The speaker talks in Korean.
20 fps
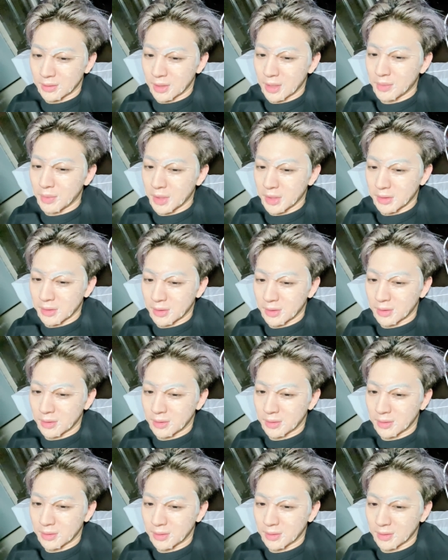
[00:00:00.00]
제일 맛있어요.
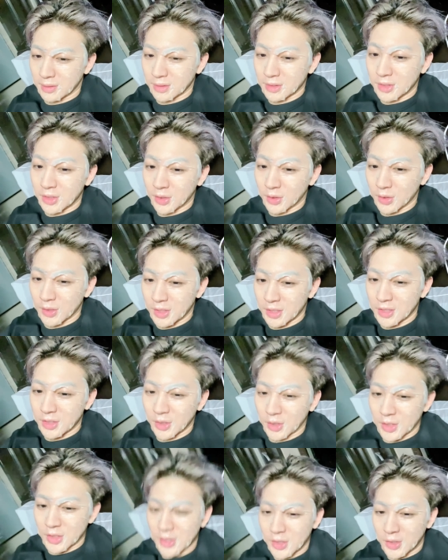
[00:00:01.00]
그렇죠
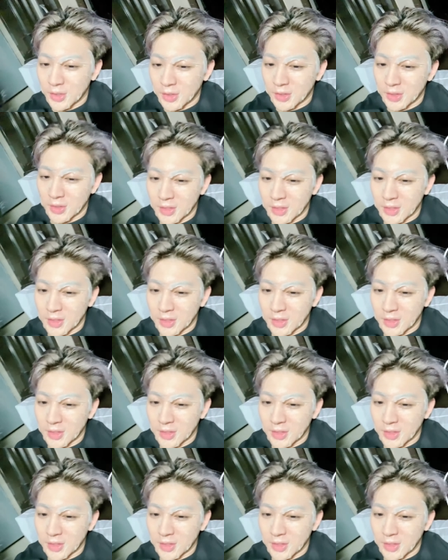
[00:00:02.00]
인정이죠?